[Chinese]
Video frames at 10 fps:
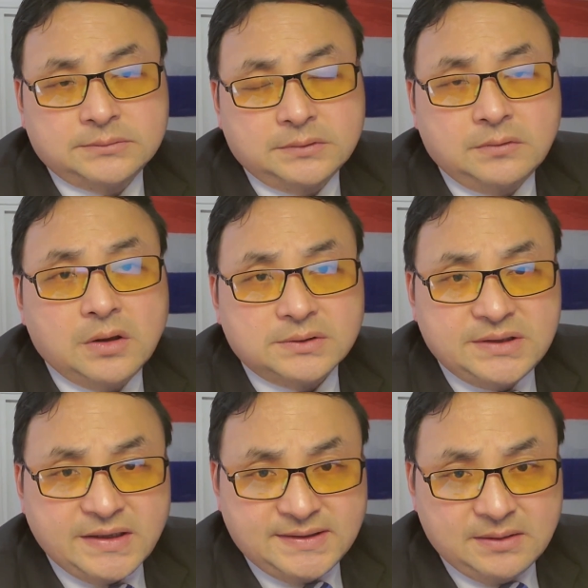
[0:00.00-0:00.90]
我
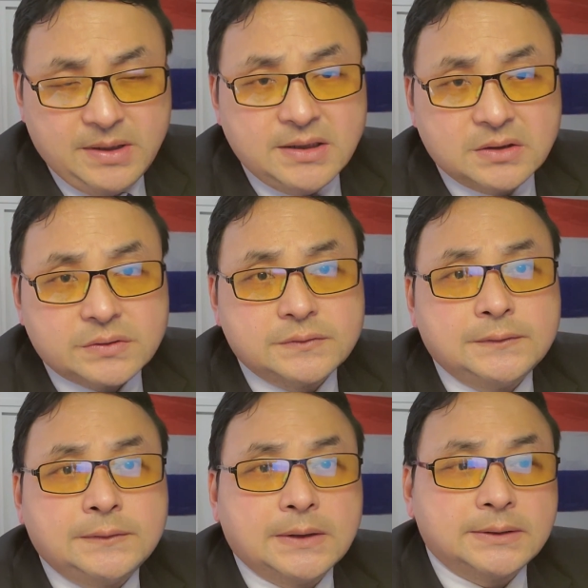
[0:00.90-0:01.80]
在前面已经说
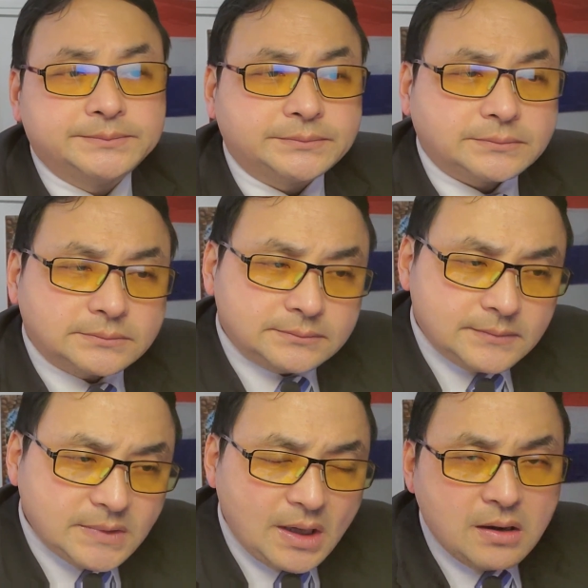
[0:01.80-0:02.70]
过
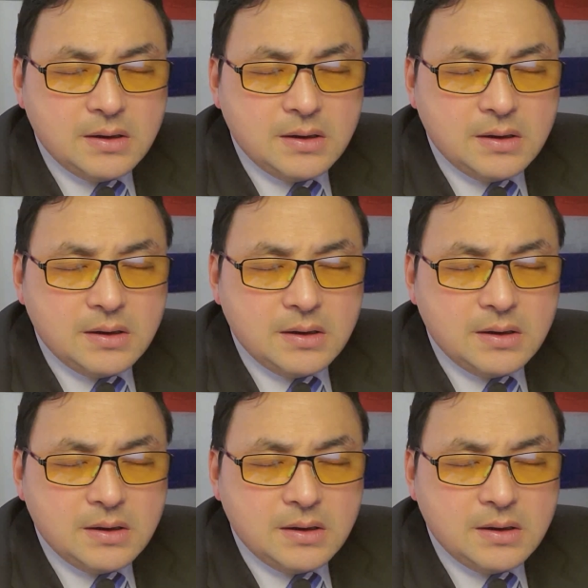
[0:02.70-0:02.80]
了，